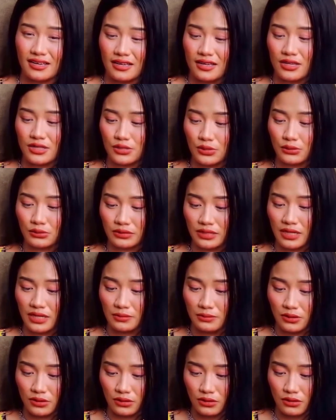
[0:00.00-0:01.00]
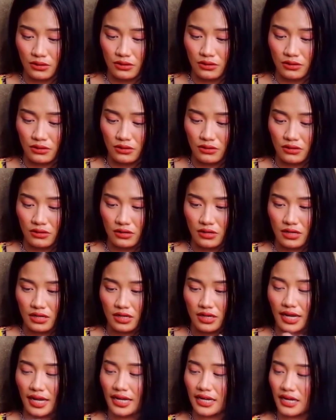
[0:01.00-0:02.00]
suotin mo to,
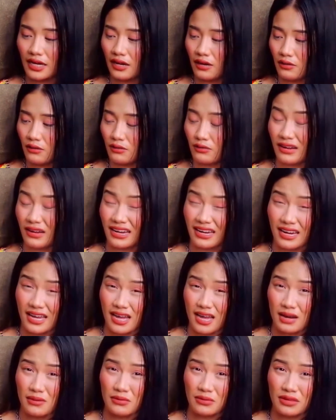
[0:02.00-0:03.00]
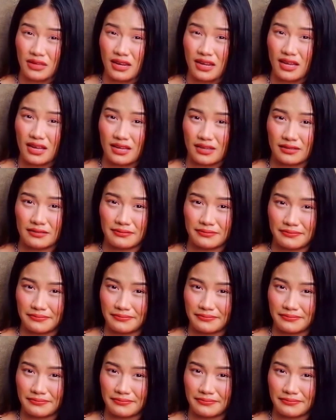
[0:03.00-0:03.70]
ay nako, kailangan mo talagang